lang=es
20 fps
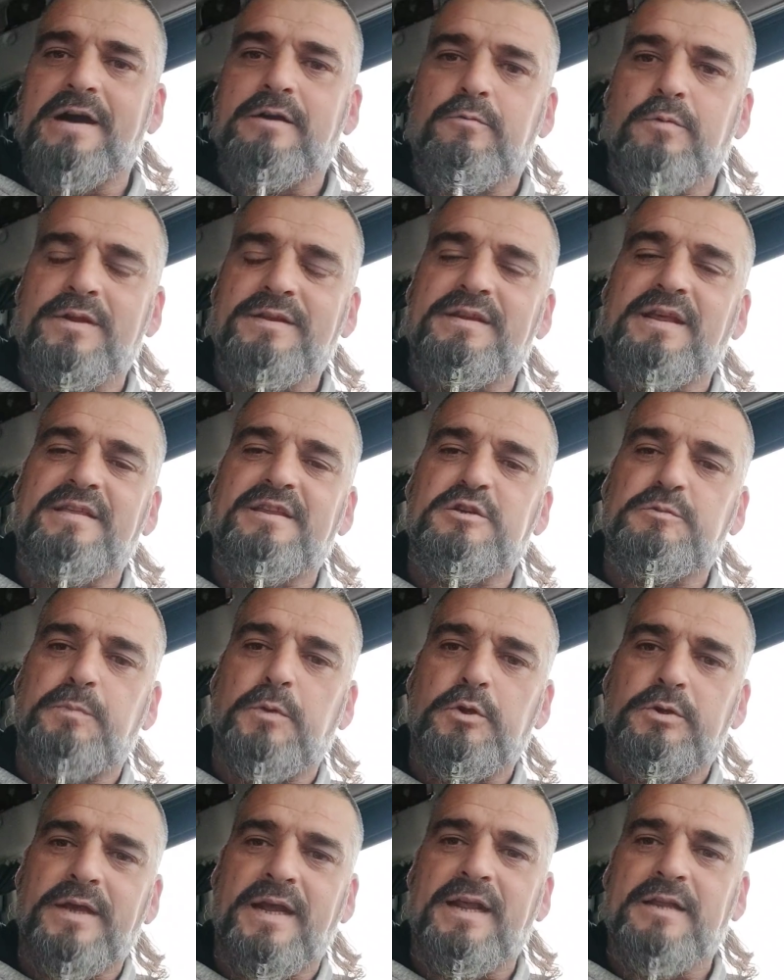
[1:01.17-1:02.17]
a cuenta de
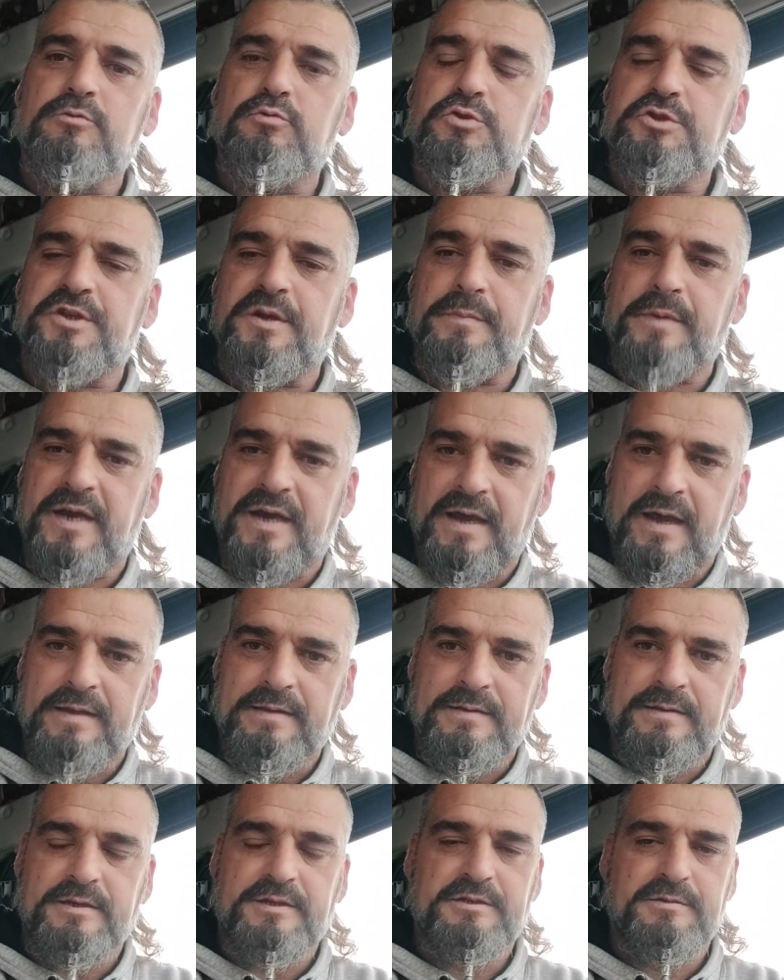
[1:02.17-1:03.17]
explotar a tus
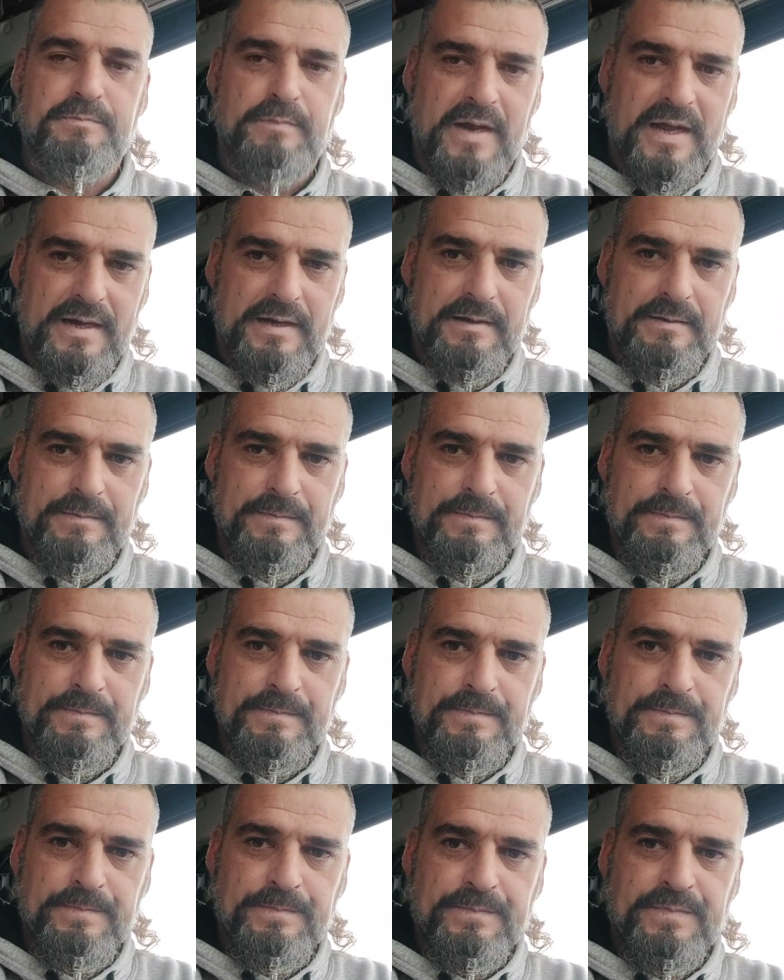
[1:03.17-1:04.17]
semejantes, ¿vale?
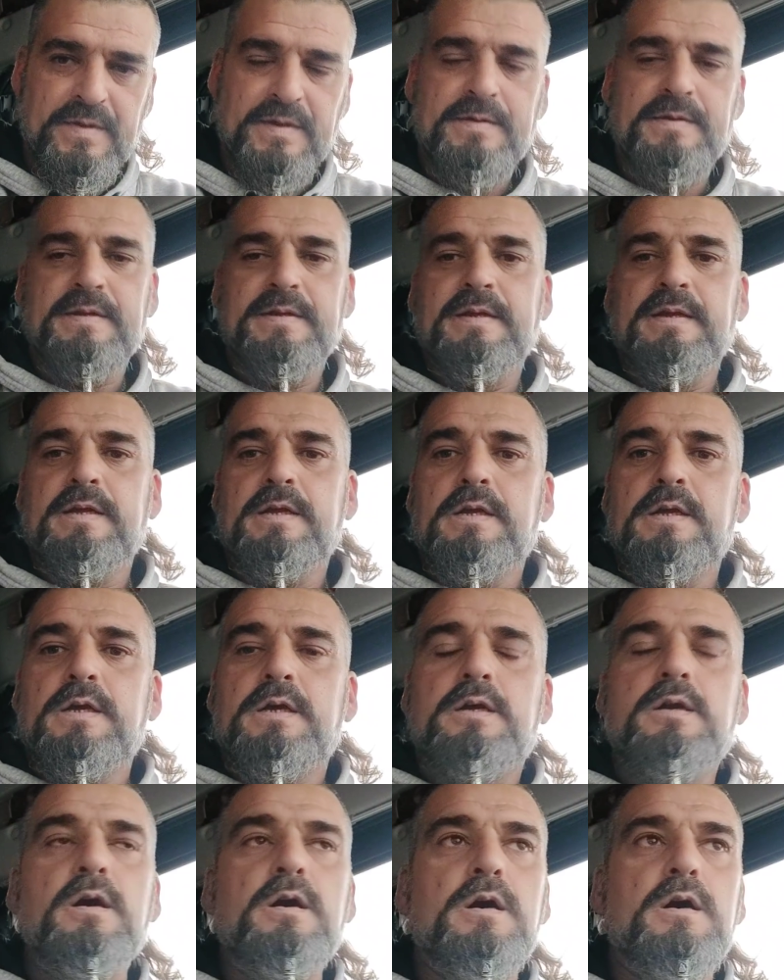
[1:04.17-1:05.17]

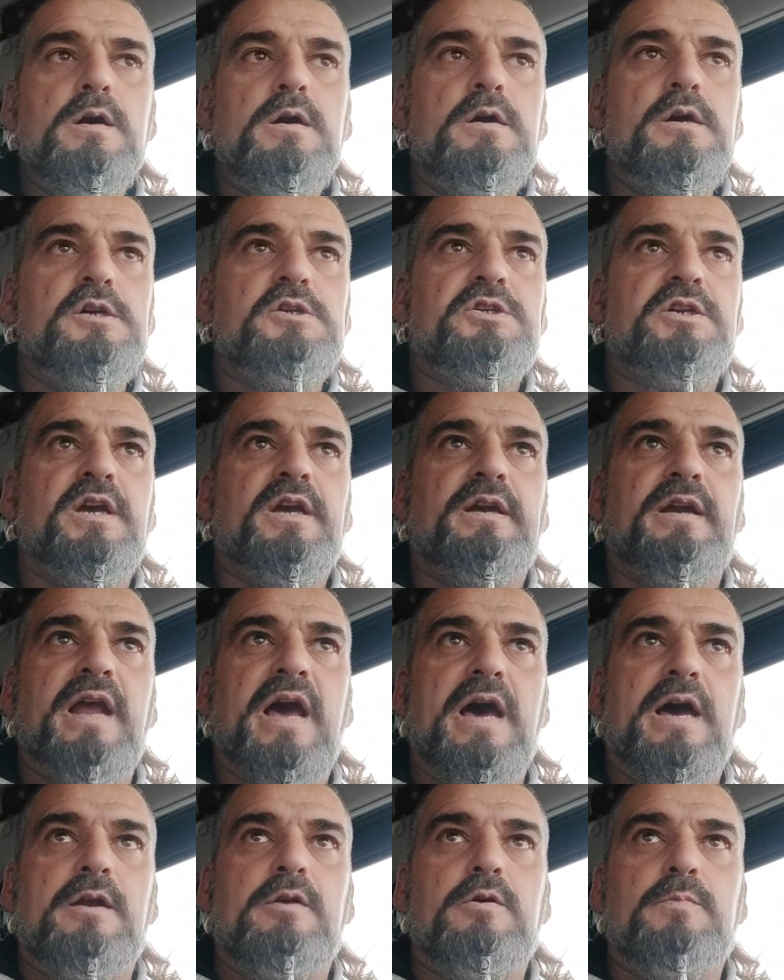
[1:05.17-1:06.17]
No, es que
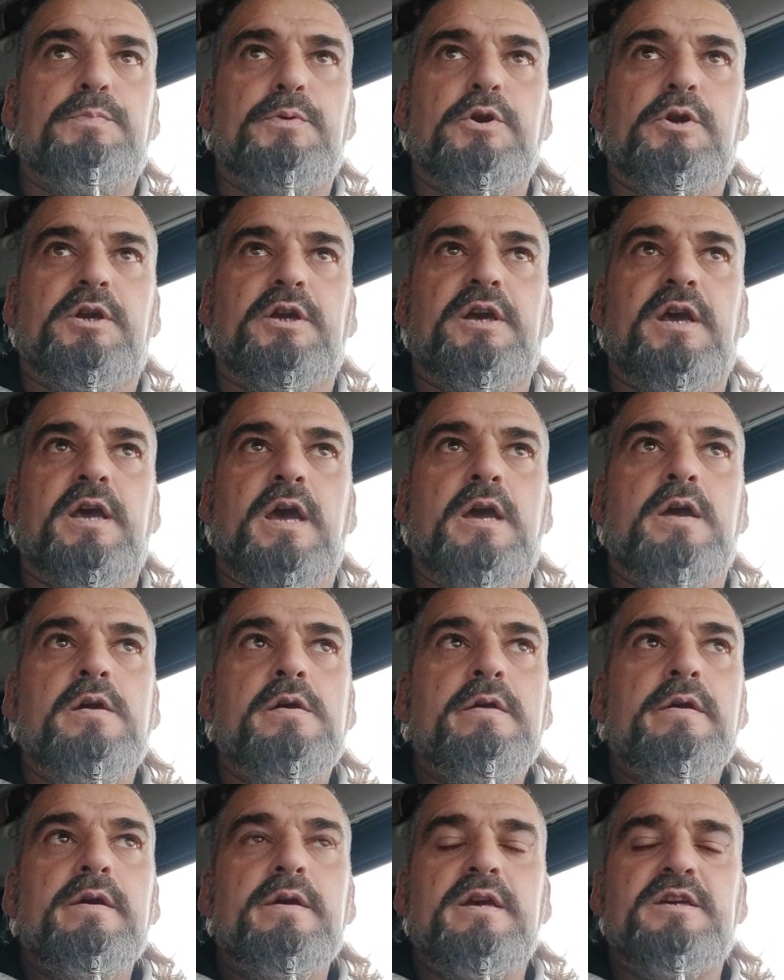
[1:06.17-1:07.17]
claro, porque
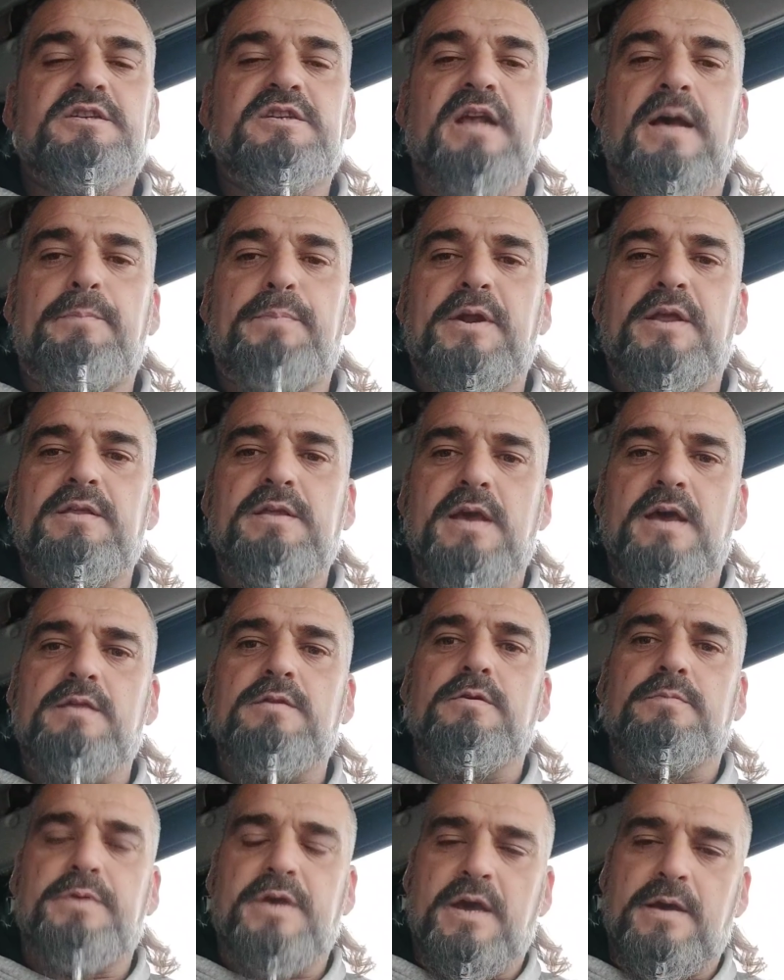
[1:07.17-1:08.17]
está
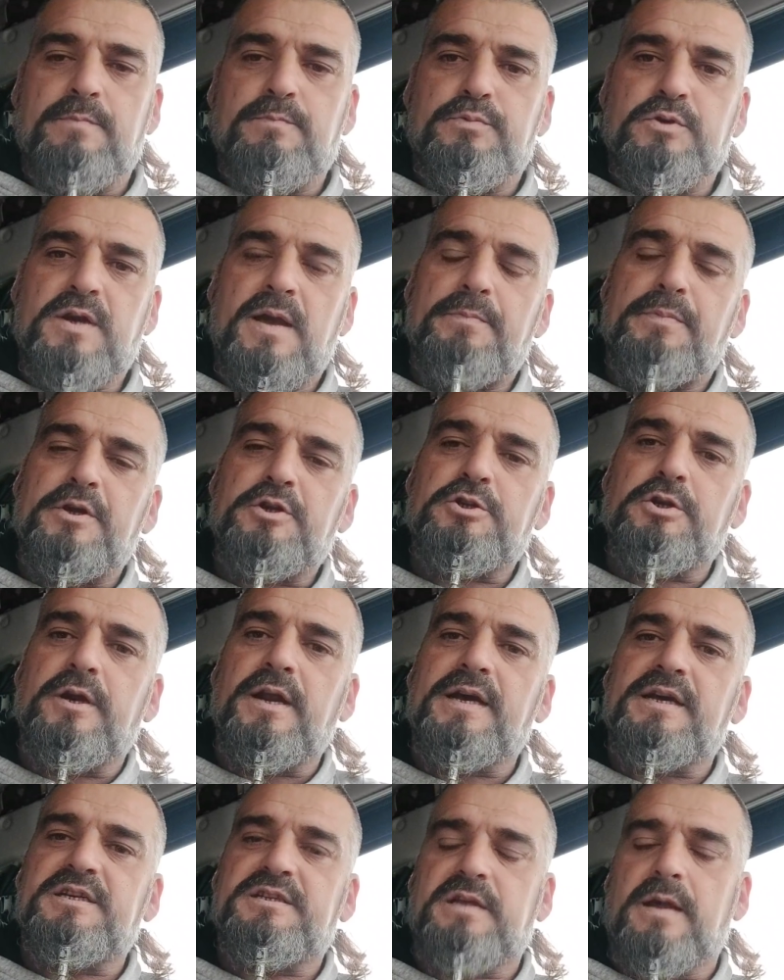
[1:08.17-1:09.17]
aprendiendo bien. Pues la
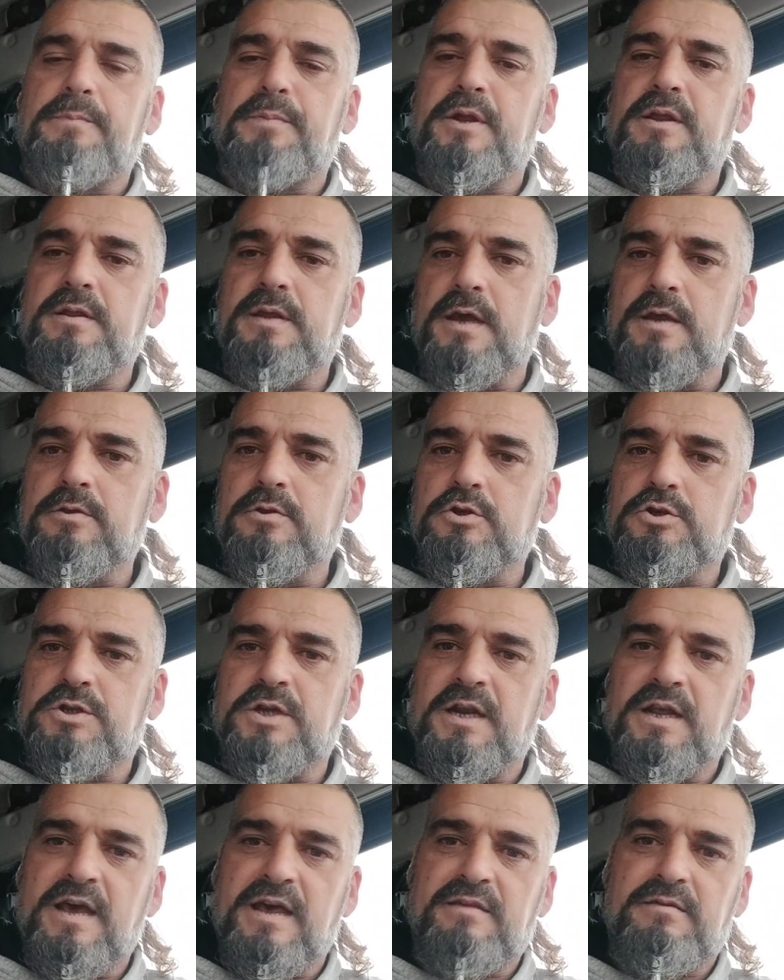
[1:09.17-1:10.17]
persona que está aprendiendo se
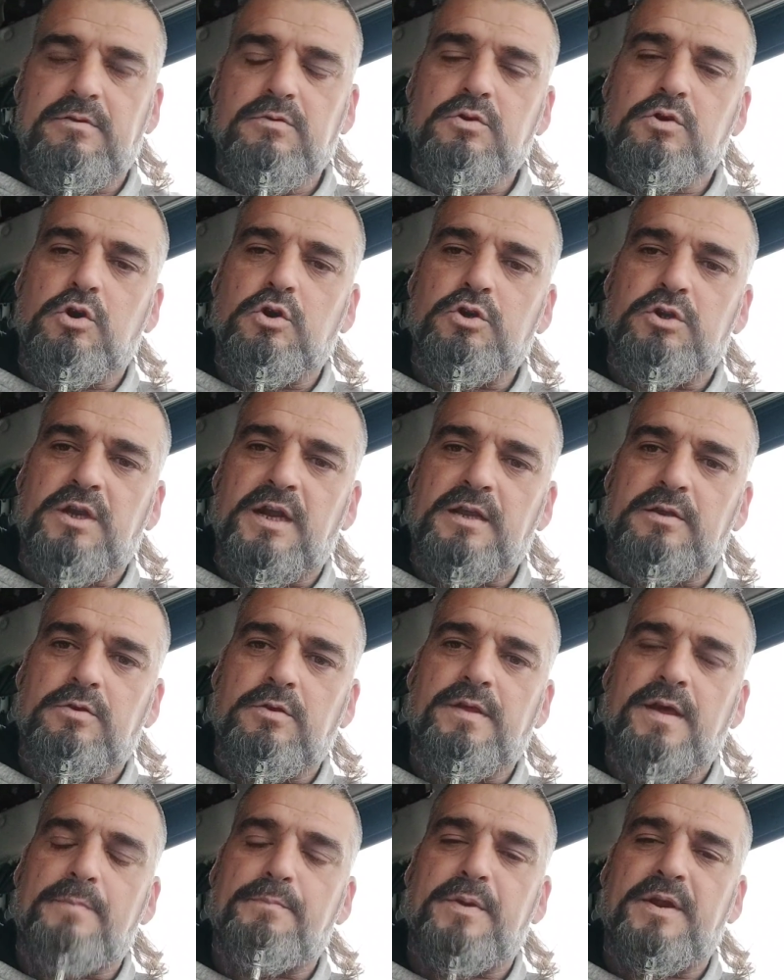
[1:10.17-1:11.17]
le hace un
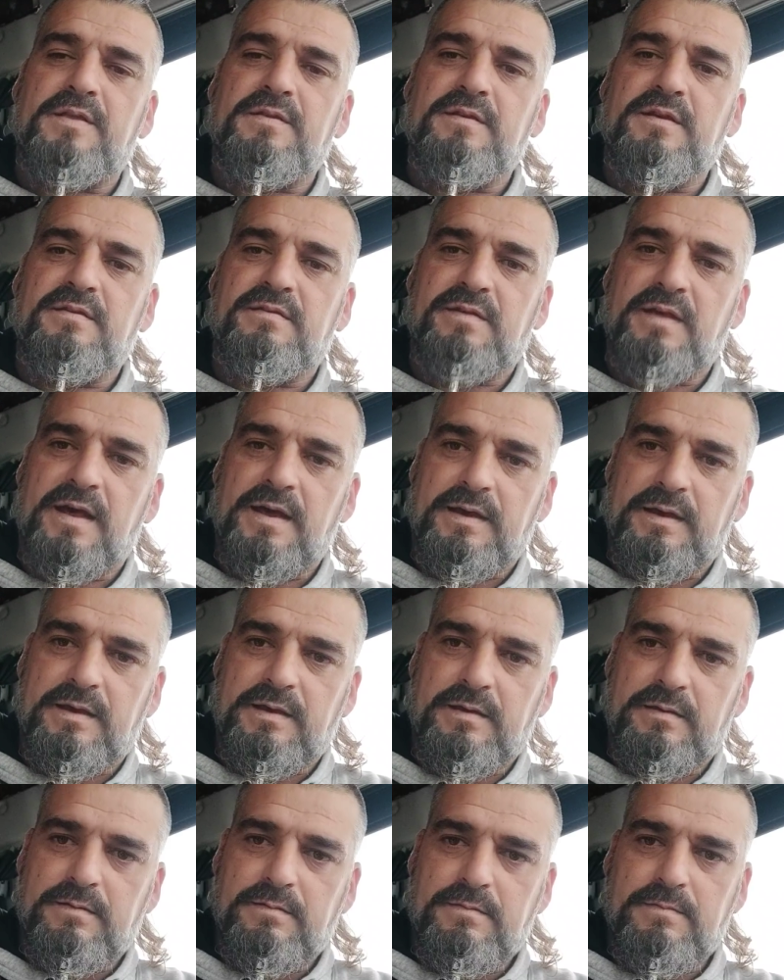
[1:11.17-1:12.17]
contrato de
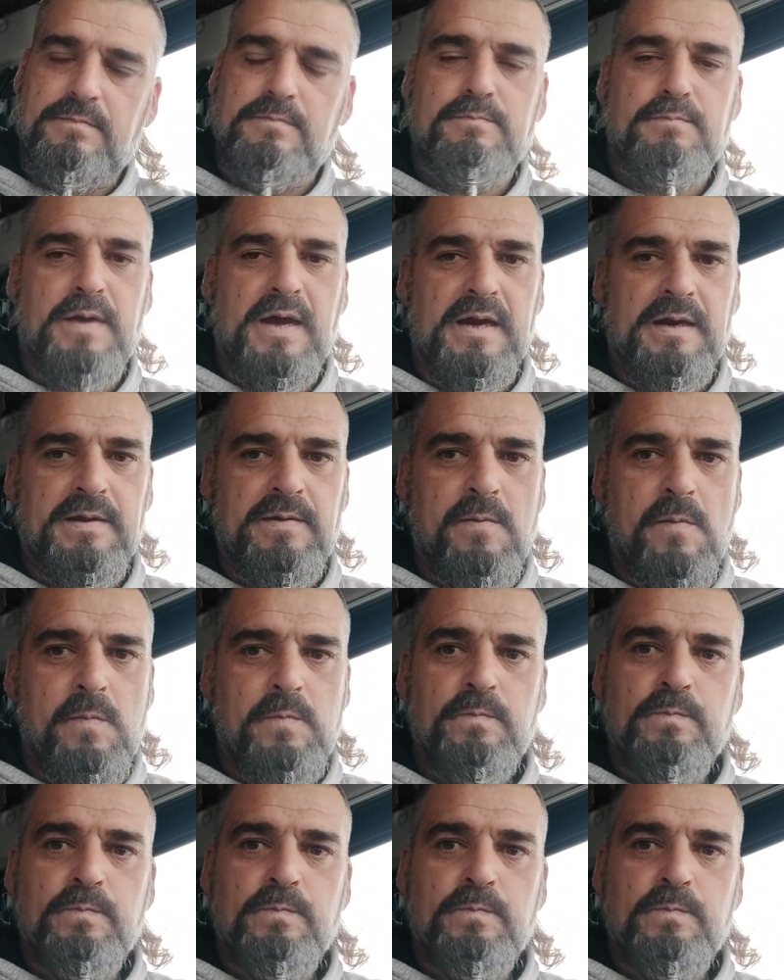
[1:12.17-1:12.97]
aprendizaje, ¿vale?